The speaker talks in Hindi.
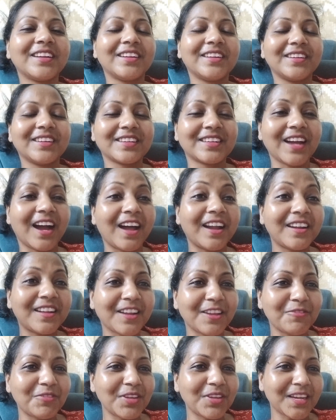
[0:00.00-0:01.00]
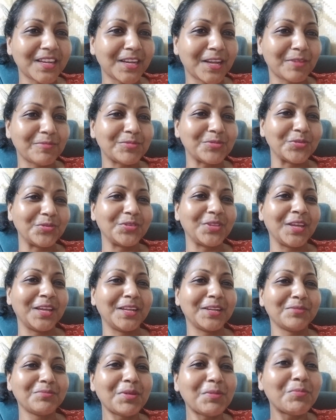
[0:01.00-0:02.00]
कार ड्राइविंग का नाम सुनते ही ना
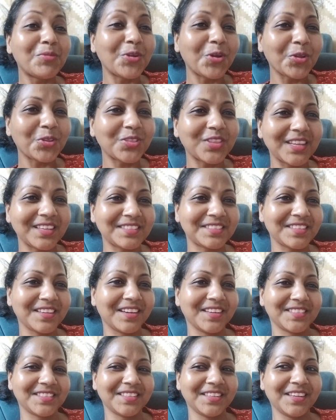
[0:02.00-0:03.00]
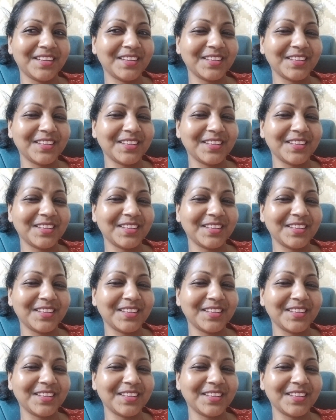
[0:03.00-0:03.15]
मैं बहुत तेज से हंसने लग